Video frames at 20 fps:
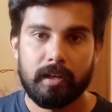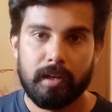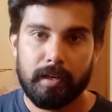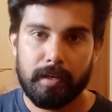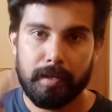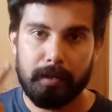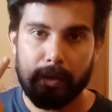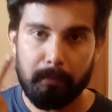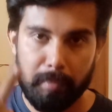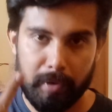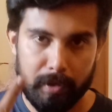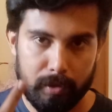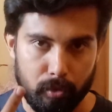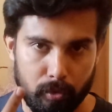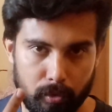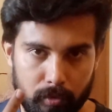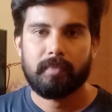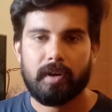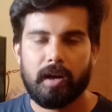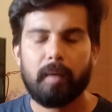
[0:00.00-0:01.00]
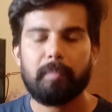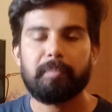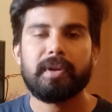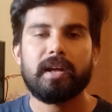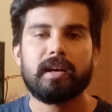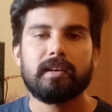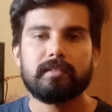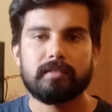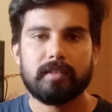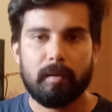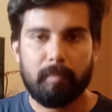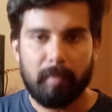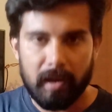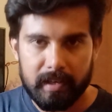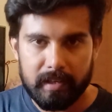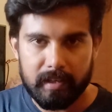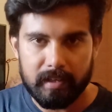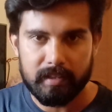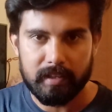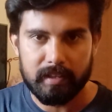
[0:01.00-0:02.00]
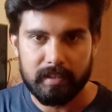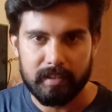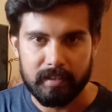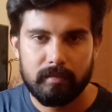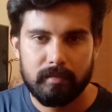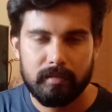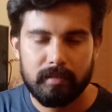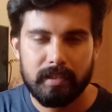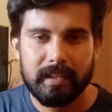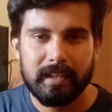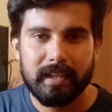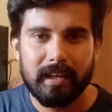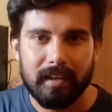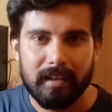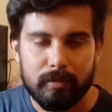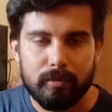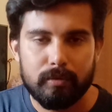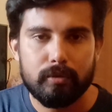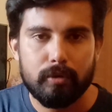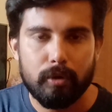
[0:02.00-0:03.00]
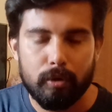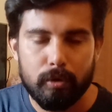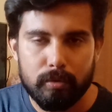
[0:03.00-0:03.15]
नंबर दो अपना सामान इकट्ठा करें ये क्या करें छोड़ो